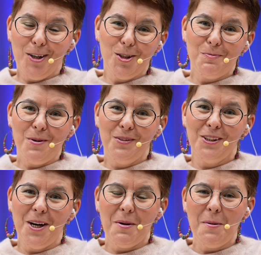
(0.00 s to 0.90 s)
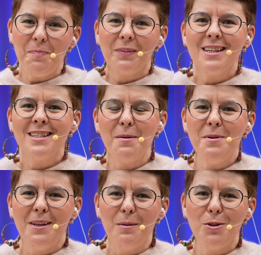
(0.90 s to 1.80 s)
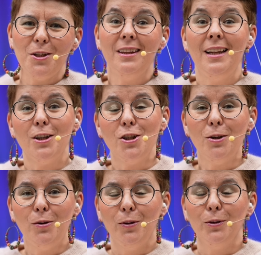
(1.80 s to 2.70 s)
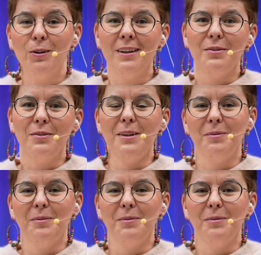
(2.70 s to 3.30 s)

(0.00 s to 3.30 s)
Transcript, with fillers: już powiedziałam, zapytam się, dlaczego fotografia?